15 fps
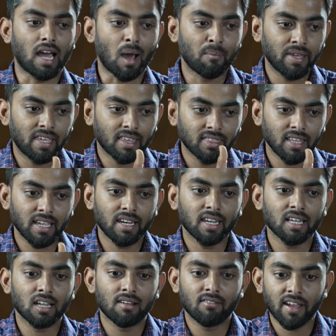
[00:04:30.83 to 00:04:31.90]
அப்போ எந்த
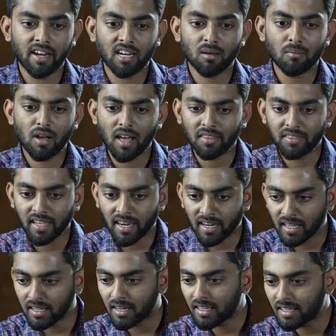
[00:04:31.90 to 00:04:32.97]
எண்ணங்கள் வேண்டாமோ அந்த
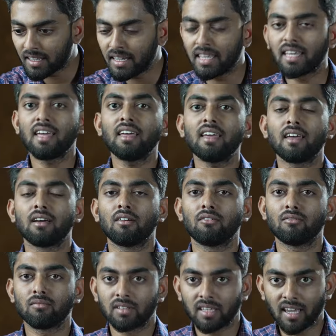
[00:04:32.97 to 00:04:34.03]
எண்ணங்களுக்கு நீங்கள்
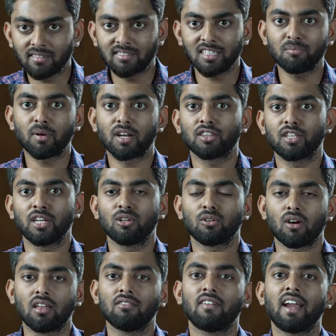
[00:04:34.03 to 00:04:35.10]
எக்ஸிட் பண்ண
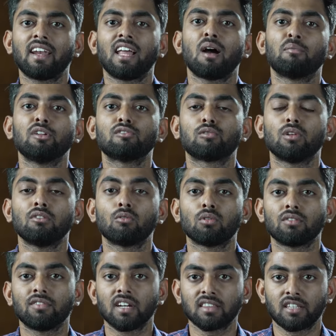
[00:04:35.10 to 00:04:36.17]
தெரியணும் அது வேண்டாம் அப்படின்னு சொல்லி
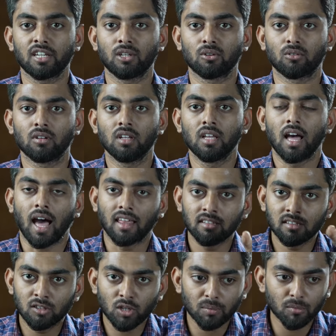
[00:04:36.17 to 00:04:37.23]
உங்களுக்கு விட தெரியணும்
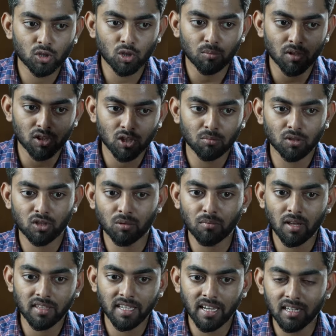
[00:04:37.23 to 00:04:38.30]
அது திரும்ப திரும்ப திரும்ப
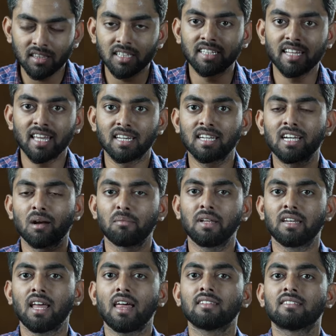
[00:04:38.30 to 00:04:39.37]
திரும்ப அது எடுத்துக்கிட்டே இருக்குது
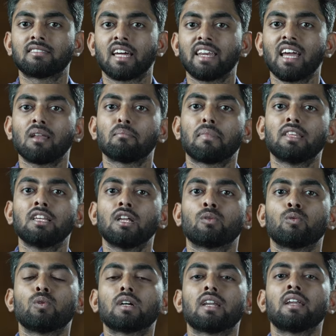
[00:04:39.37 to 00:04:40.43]
அப்படின்னா அதுக்கு சரியான பதிலை
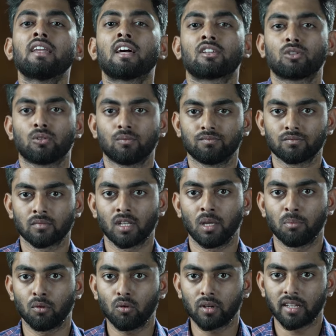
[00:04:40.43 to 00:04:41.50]
கொடுக்கலன்னு அர்த்தம்
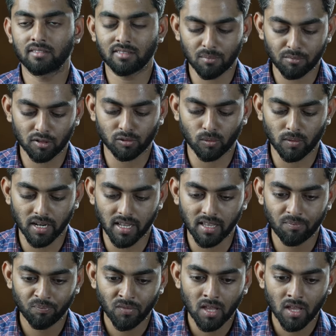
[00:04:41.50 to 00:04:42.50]
இப்போ ஒரு எக்ஸாம்பிள் சொல்கிறேன்